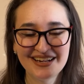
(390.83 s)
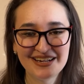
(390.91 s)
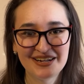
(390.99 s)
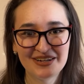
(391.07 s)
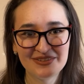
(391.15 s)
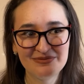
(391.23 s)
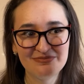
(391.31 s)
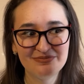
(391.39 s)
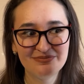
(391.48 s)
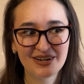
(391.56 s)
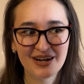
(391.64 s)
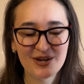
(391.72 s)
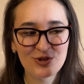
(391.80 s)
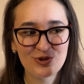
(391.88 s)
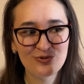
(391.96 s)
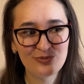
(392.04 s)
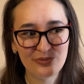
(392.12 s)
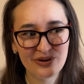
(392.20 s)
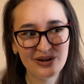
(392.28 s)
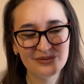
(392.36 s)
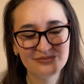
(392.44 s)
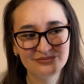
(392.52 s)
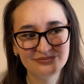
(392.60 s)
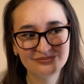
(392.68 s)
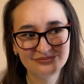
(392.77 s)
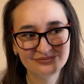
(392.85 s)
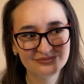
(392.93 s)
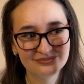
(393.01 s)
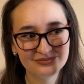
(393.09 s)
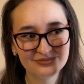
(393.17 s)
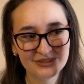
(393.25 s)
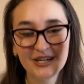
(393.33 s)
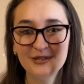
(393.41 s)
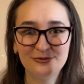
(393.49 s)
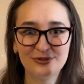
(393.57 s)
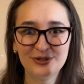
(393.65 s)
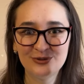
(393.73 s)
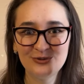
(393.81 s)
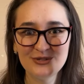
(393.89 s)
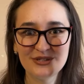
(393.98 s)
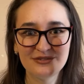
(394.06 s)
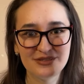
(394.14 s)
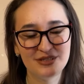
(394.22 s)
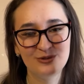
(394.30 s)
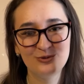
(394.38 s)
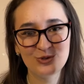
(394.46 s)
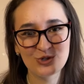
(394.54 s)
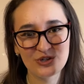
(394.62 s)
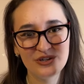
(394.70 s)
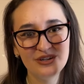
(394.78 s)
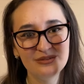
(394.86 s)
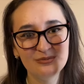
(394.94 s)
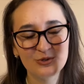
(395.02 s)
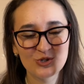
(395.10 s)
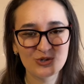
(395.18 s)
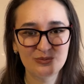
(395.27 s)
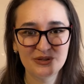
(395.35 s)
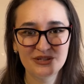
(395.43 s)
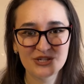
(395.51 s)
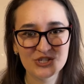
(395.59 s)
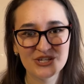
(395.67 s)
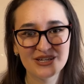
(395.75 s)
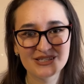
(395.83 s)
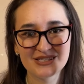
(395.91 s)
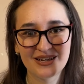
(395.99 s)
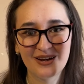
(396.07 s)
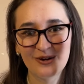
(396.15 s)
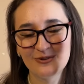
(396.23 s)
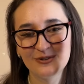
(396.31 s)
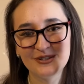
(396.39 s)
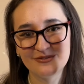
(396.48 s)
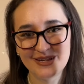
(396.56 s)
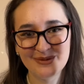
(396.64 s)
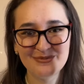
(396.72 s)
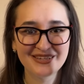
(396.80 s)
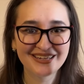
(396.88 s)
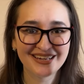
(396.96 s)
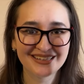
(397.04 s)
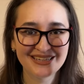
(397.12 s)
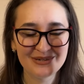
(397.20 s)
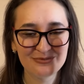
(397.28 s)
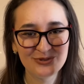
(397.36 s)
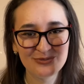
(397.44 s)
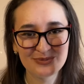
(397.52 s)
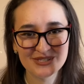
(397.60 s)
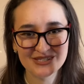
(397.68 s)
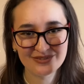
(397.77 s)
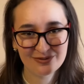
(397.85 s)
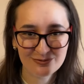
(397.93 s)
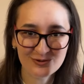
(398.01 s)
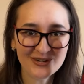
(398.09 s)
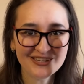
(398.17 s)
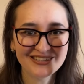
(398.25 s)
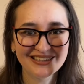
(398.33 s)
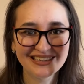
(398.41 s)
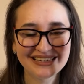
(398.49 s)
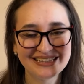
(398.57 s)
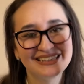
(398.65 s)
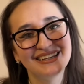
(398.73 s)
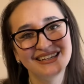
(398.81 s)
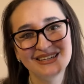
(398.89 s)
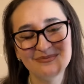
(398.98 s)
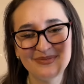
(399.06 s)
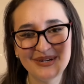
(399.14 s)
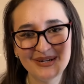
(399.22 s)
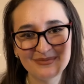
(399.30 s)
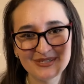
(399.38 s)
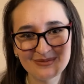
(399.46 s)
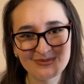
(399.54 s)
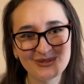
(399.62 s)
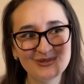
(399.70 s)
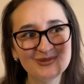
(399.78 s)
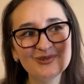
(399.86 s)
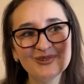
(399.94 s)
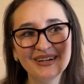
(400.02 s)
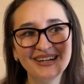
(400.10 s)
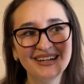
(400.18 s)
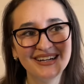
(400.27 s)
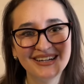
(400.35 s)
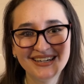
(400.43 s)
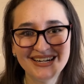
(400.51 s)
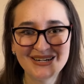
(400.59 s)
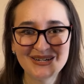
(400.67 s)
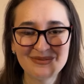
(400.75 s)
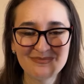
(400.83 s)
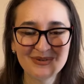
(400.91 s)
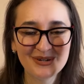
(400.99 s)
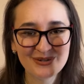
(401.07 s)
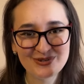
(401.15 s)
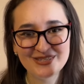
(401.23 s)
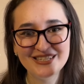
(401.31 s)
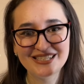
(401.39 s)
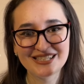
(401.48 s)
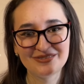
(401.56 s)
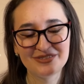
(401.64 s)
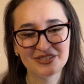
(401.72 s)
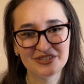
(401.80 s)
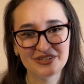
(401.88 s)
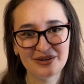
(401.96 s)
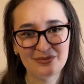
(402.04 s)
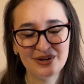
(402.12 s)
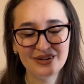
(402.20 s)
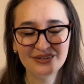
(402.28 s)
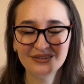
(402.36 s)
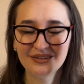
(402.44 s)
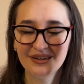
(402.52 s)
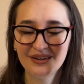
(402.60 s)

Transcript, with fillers: А, хочу прям кайфануть от всей души, может быть, дождаться какого-то времени, когда я буду посвободнее, когда я прямо смогу а, погрузиться в этот роман.